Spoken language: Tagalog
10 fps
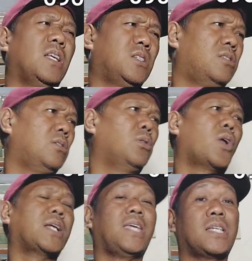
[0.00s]

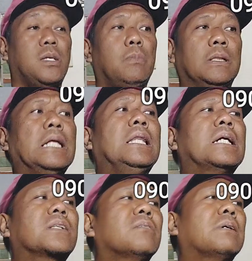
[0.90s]
Siguro accessible din
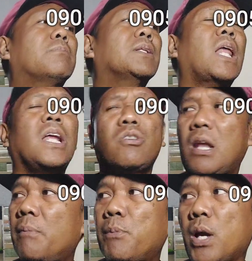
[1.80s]
lang naman. Madali
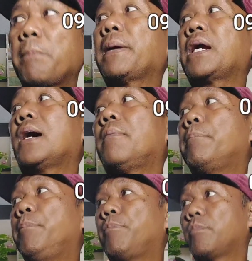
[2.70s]
nyo lang pong i-pick up.
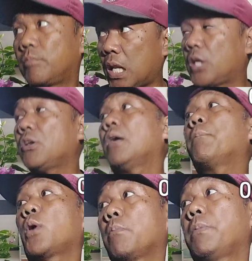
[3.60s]
Madali nyo lang
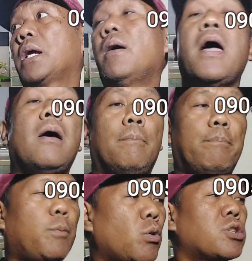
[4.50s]
pong i-pick up.
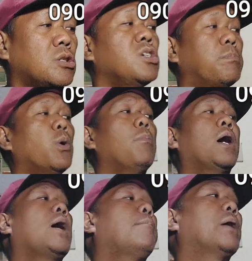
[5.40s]
Kung gusto nyo pong
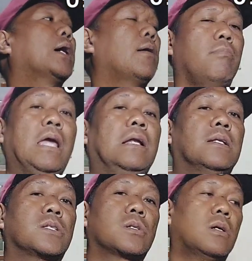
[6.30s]

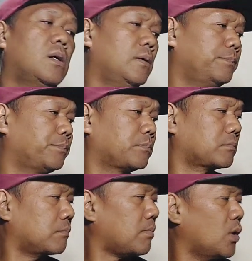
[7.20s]
makapag-avail. So,
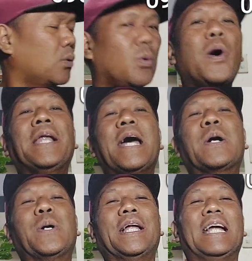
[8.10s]
kuha na,
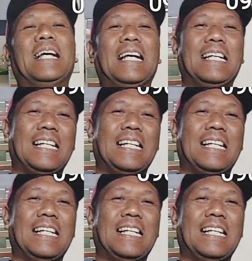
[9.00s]
kuha na.